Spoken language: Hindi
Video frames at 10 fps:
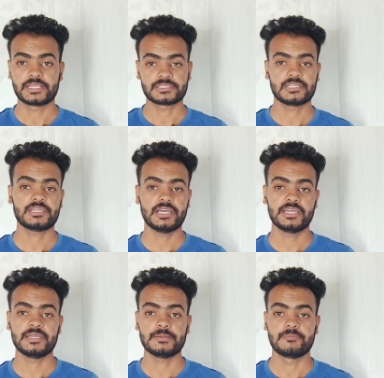कैसा क्या
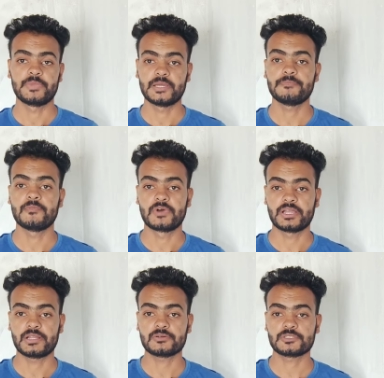है मैप
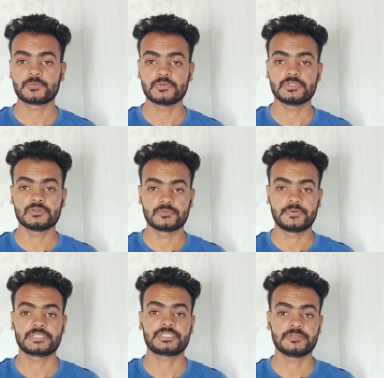वगैरह सब कुछ
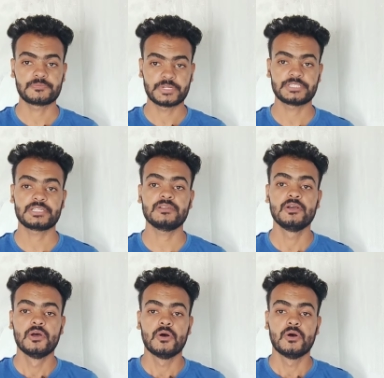फर्स्ट इंप्रेशन